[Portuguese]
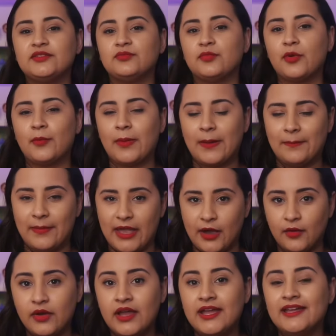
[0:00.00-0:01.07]
um bom
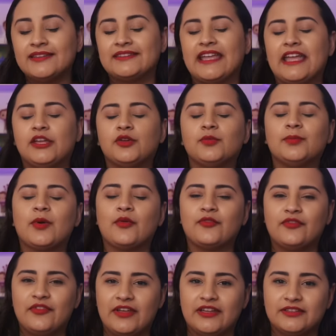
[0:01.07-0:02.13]
papel, têm um bom
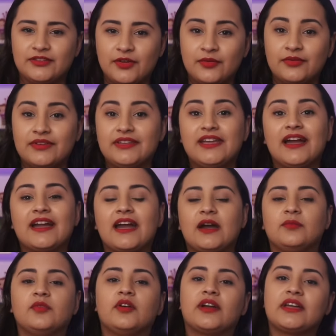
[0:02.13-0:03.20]
fandom e
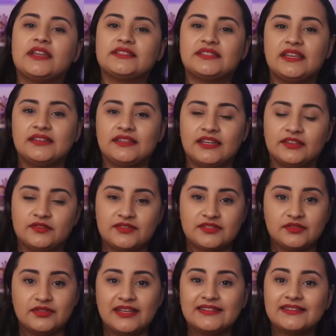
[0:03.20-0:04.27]
acabam acrescentando isso
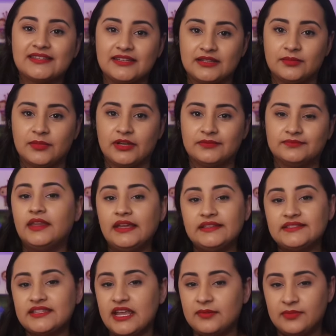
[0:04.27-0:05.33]
na trama. Nem
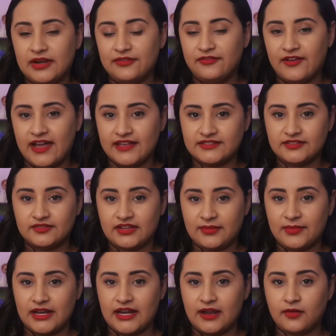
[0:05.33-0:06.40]
sempre é fácil
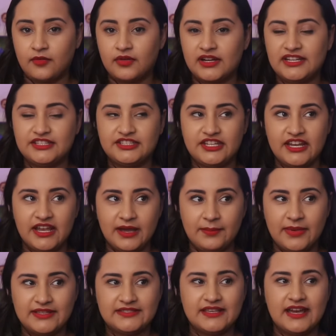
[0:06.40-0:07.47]
trabalhar com clichê,
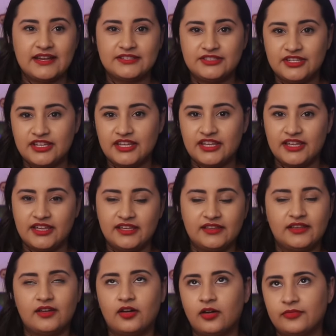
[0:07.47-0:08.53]
apesar de que,
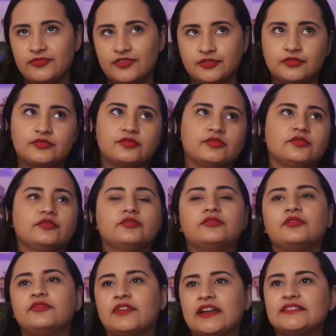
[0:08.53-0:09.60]
óbvio,
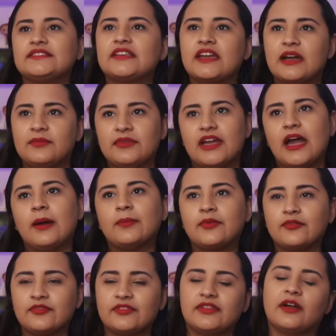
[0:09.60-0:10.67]
tudo vai se encaminhar para um
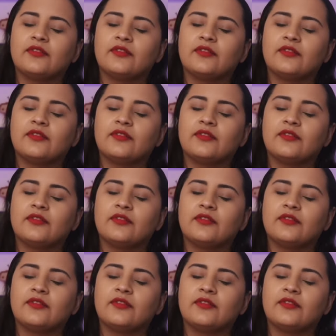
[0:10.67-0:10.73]
final